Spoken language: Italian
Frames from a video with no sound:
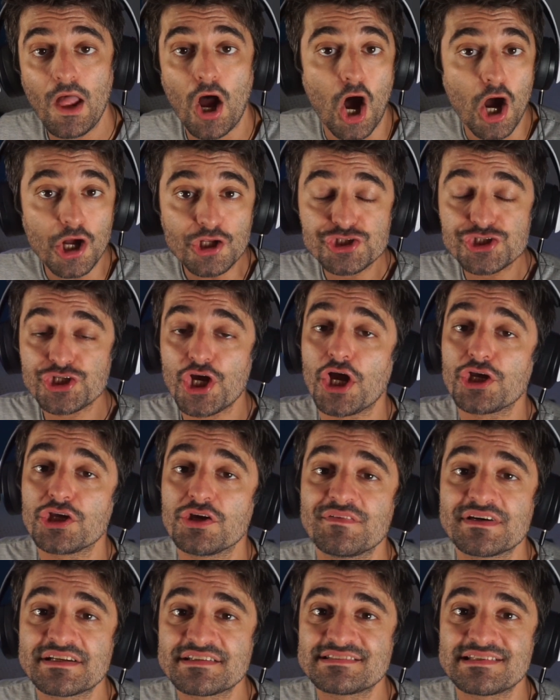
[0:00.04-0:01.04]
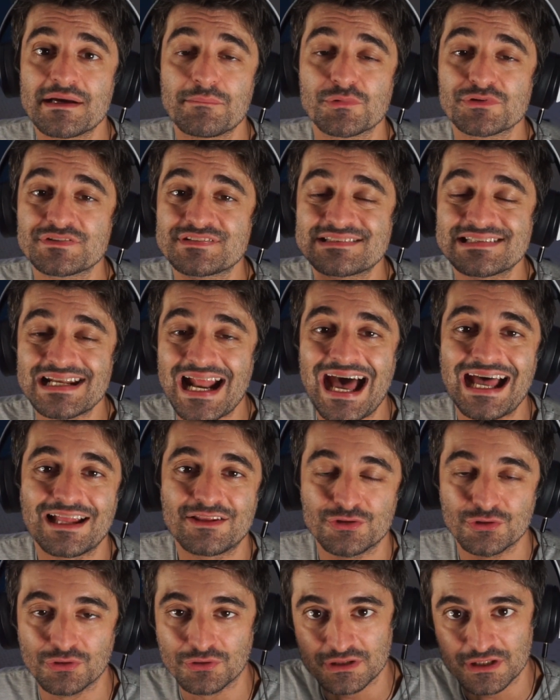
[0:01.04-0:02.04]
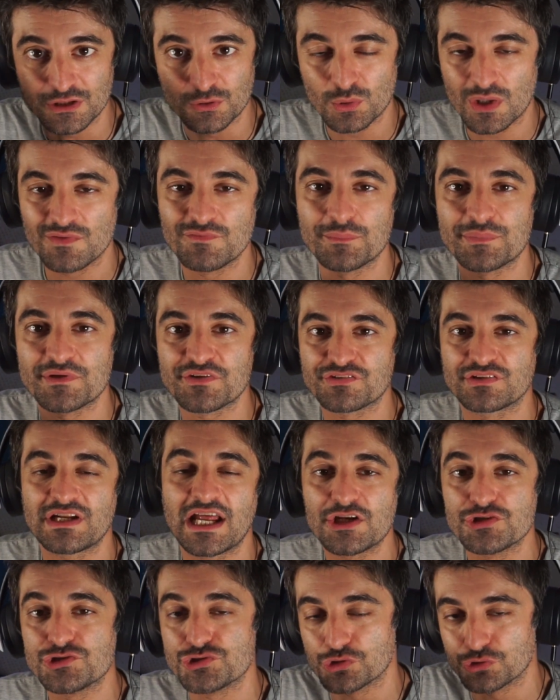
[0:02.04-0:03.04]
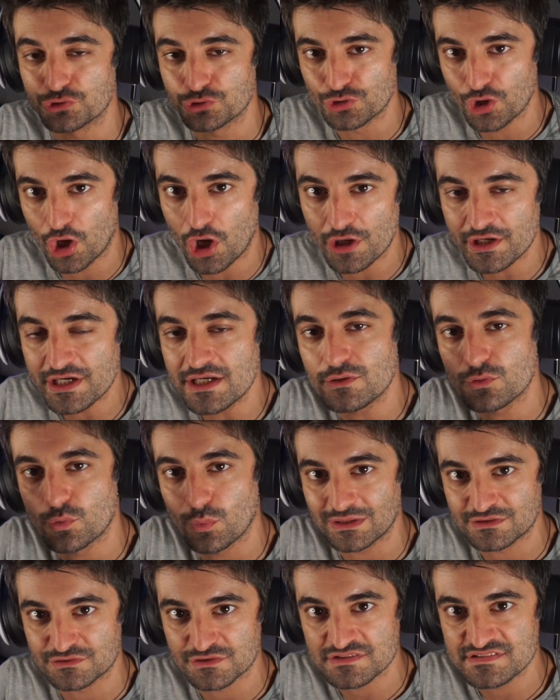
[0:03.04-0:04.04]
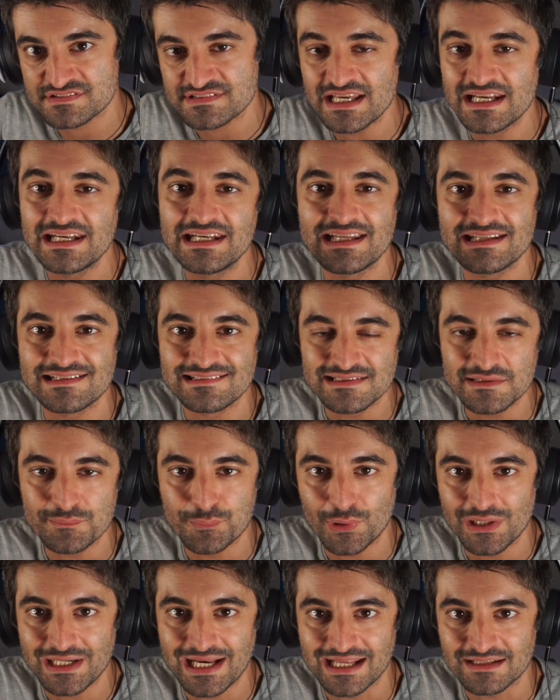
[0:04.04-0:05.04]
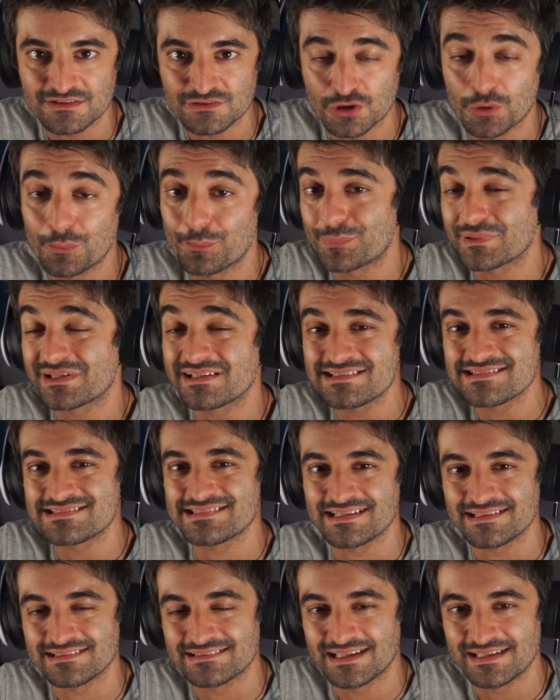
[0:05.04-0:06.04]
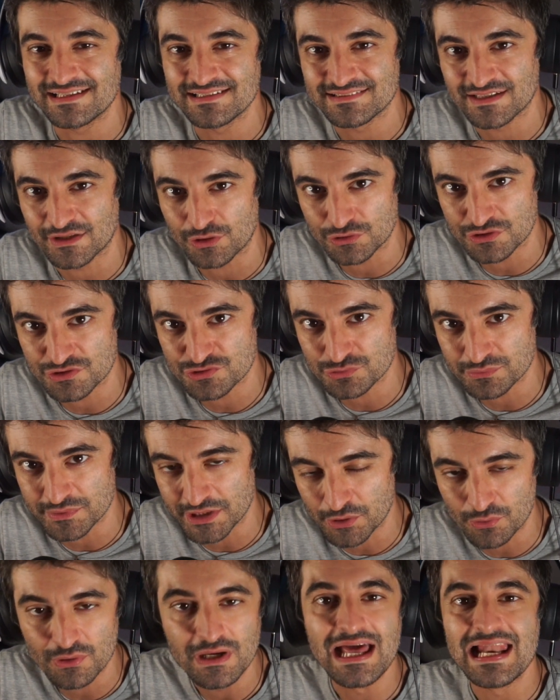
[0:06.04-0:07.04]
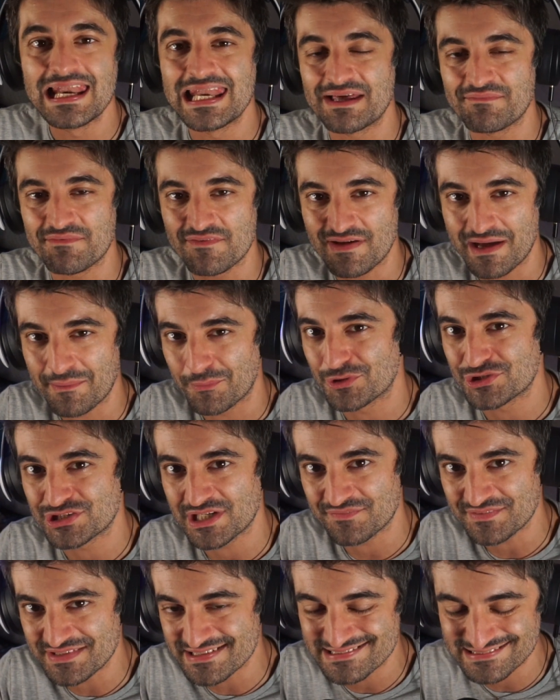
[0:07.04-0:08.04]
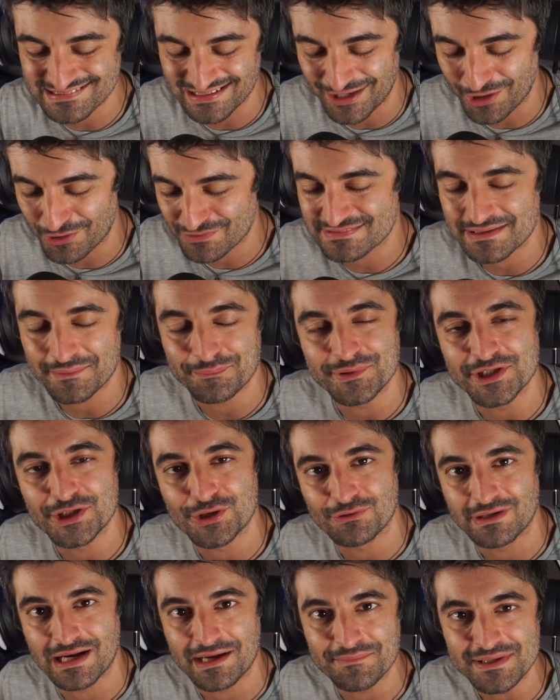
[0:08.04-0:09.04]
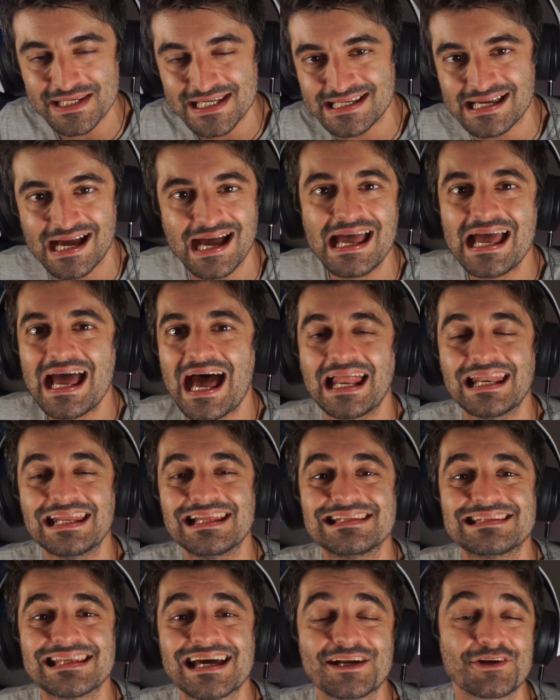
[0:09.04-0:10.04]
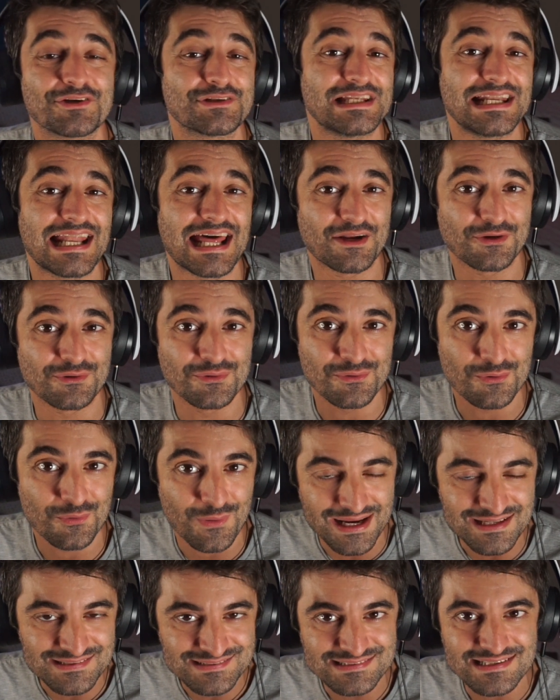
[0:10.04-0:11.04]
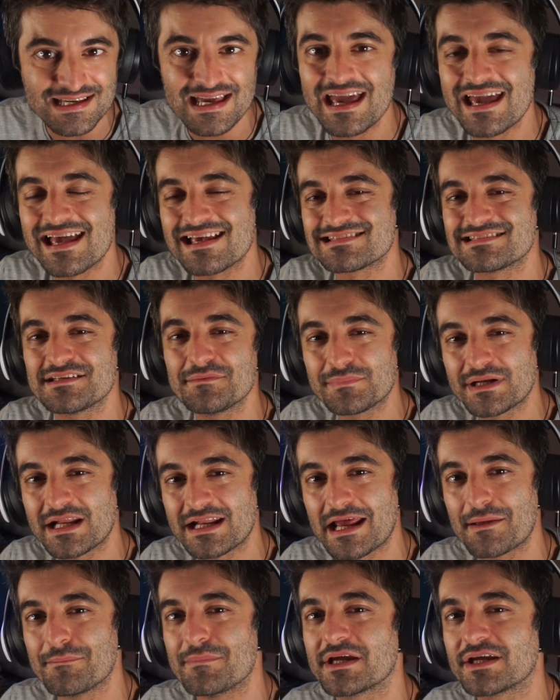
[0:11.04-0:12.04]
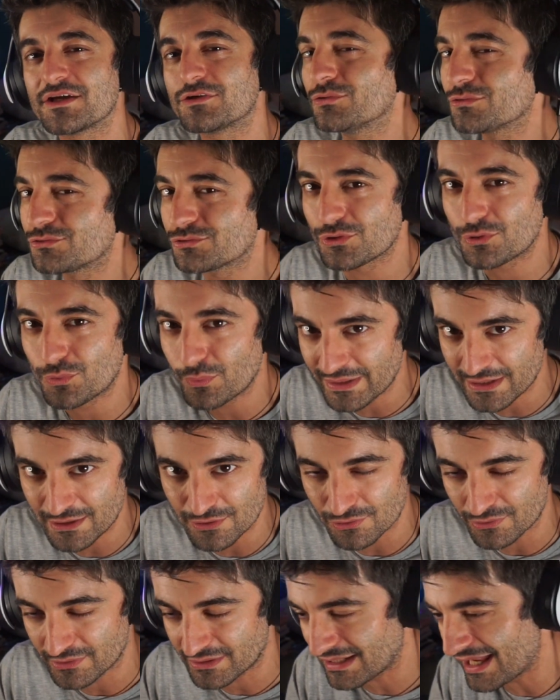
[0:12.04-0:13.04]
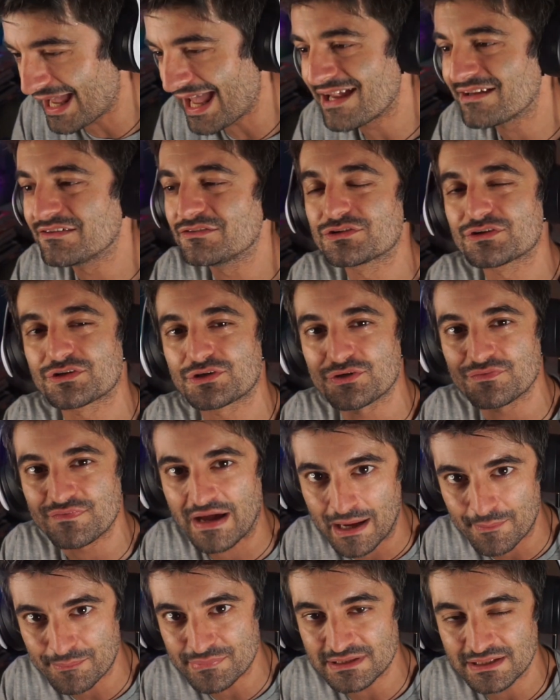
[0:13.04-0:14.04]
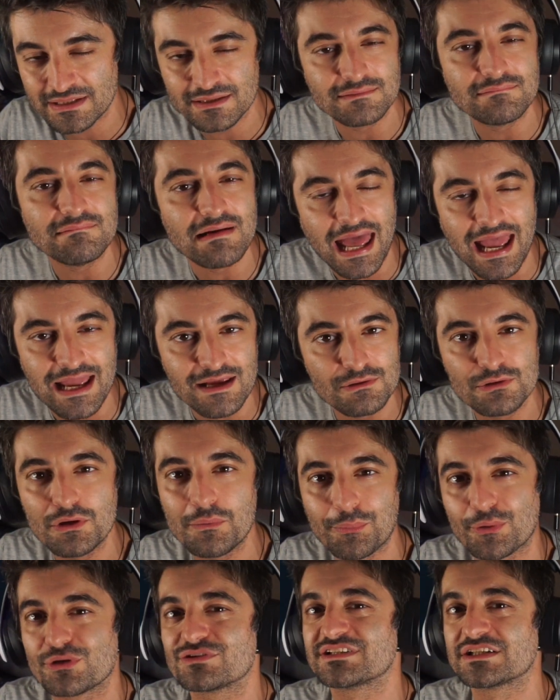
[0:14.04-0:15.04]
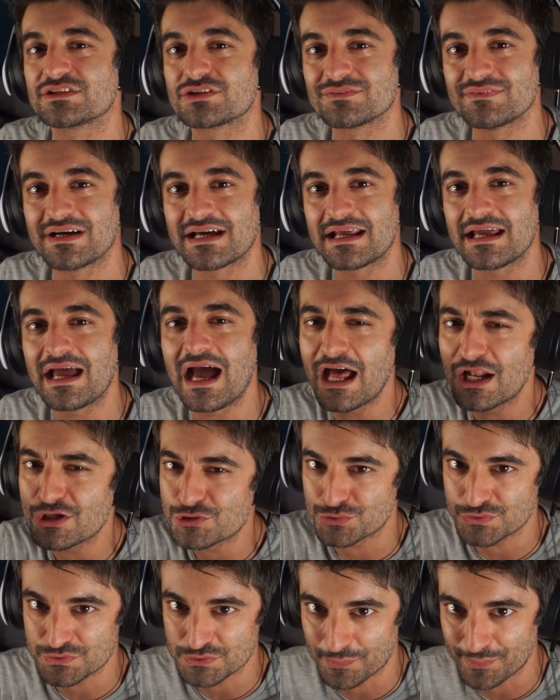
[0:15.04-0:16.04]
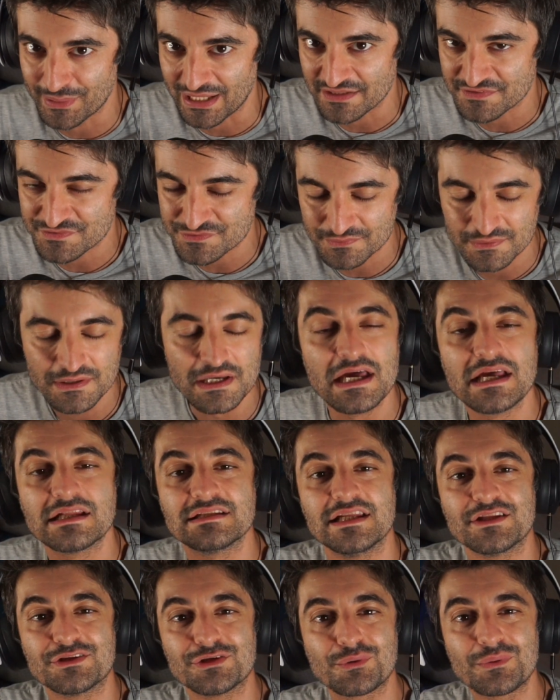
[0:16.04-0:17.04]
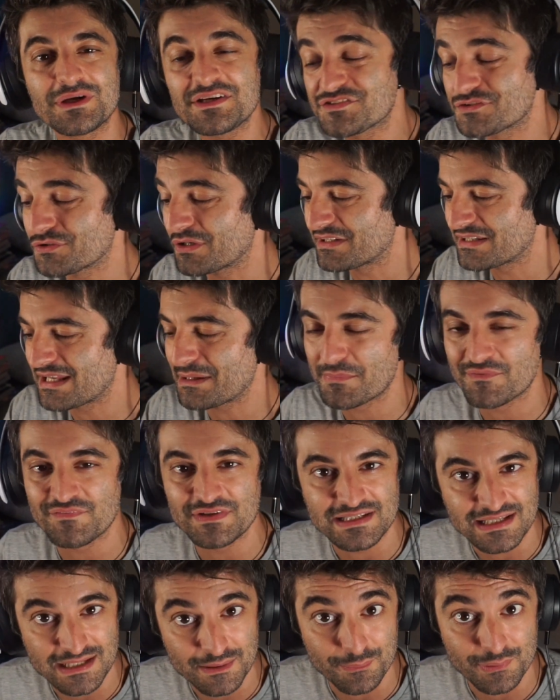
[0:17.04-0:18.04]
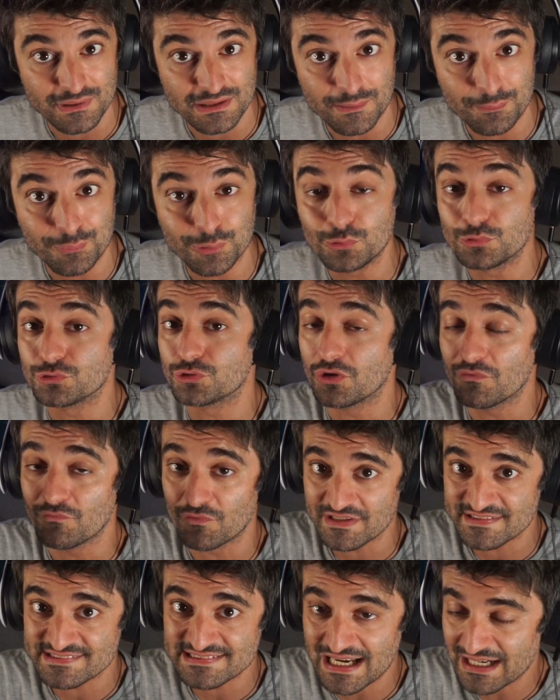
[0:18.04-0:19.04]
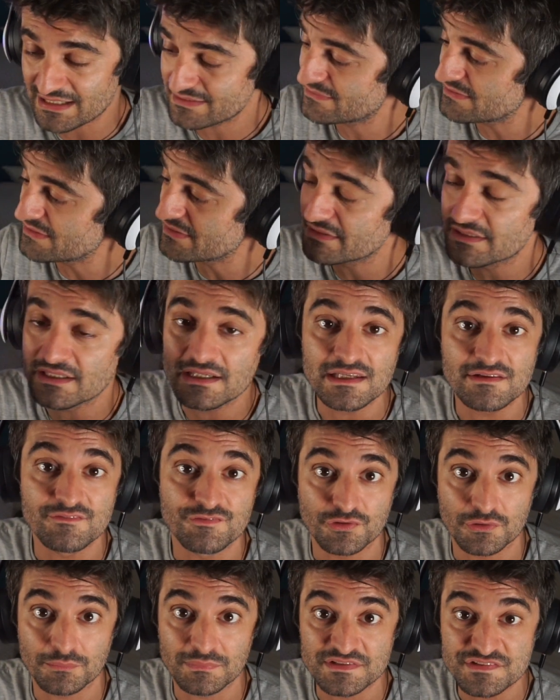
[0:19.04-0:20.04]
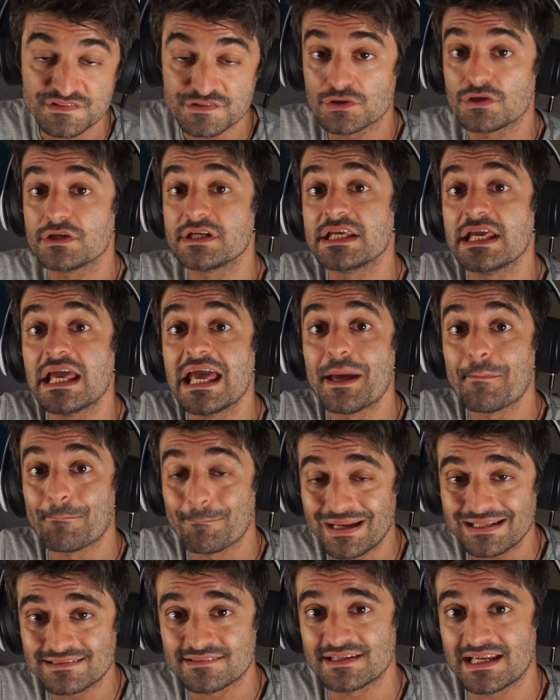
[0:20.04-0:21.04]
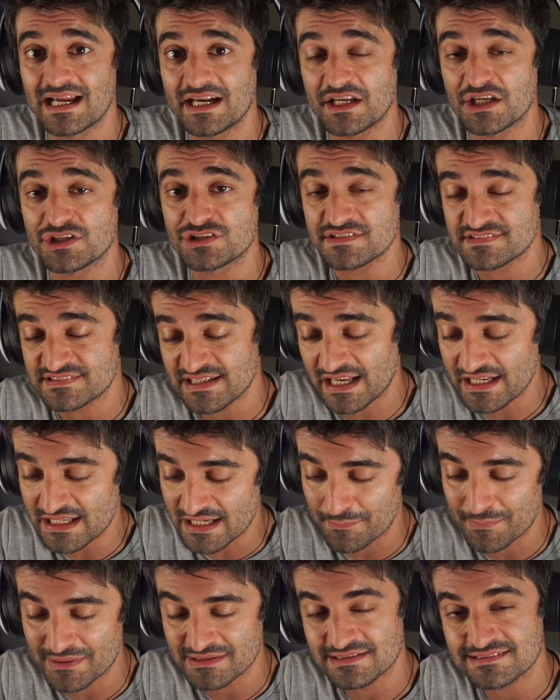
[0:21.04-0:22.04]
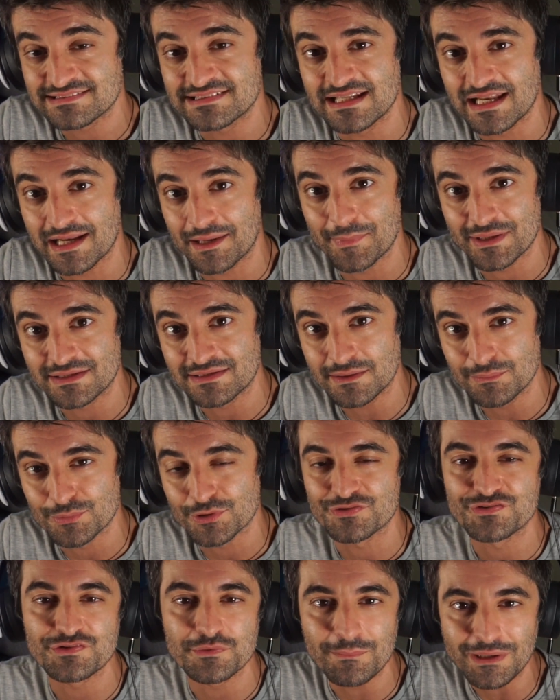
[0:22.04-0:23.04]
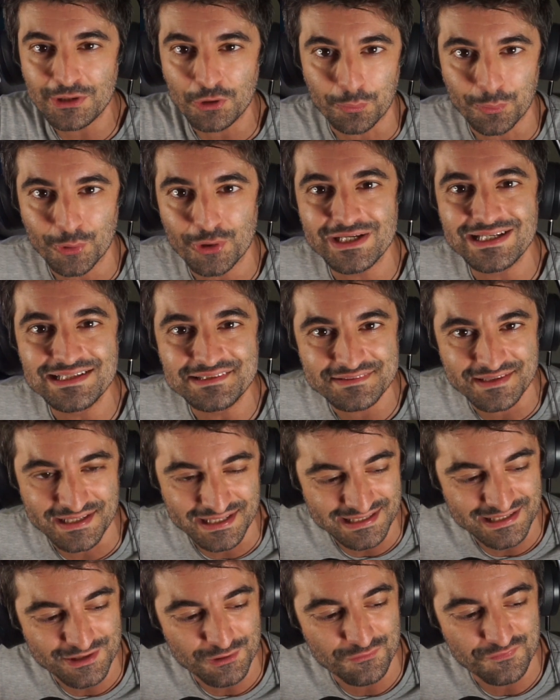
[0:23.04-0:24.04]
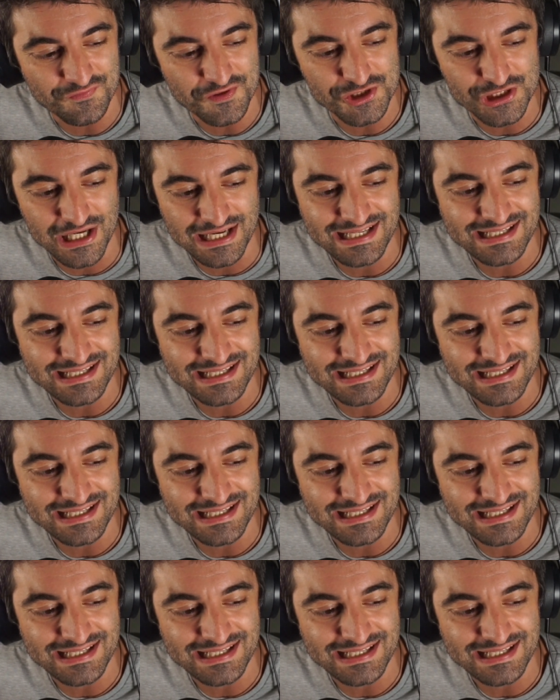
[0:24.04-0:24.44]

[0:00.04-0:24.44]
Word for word: Oggi Hoyoverse ha mostrato il nuovo personaggio Dori, 4 stelle, tipo elettro, presente all'interno di Sumeru. L'avevamo già vista la nostra piccola amica all'interno dell'Ark Quest e sembrerebbe che tutto quello che è introvabile lei lo possa trovare al giusto prezzo. Detto questo andiamo a vedere per l'appunto voice acting, informazioni, materiali necessari, elemental skill, elemental burst, ma dopo il trailer ufficiale